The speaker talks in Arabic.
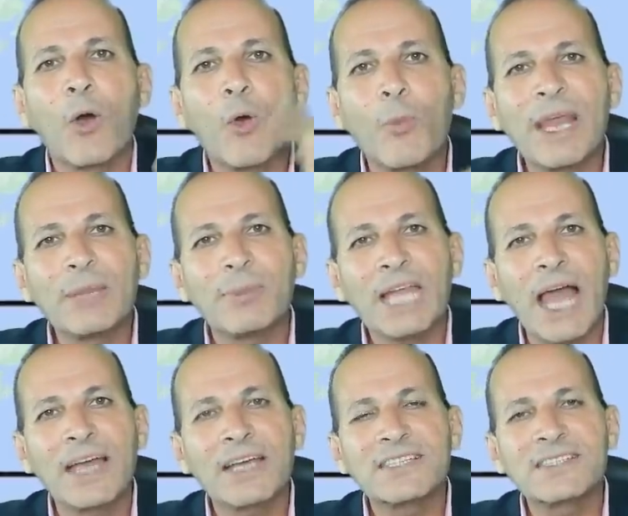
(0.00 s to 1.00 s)
وبل
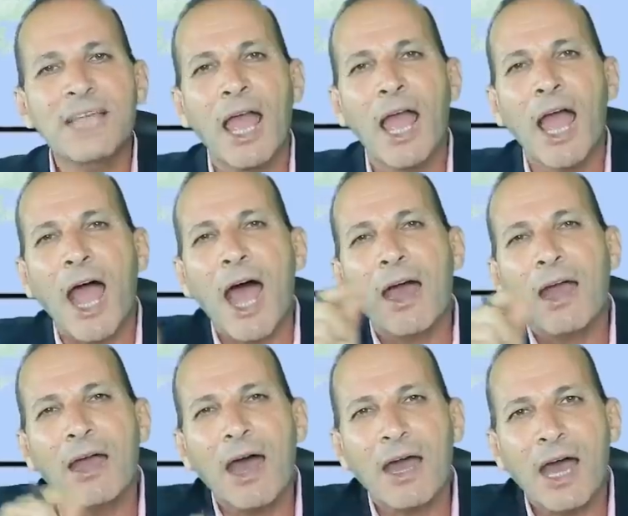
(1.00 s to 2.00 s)
بالعكس
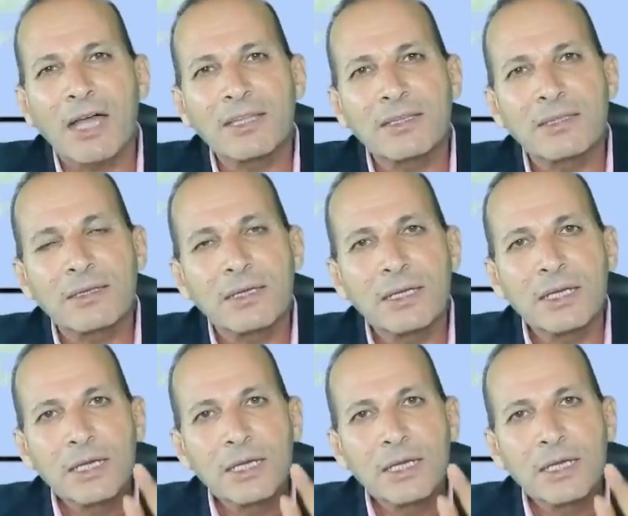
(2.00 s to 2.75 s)
حققت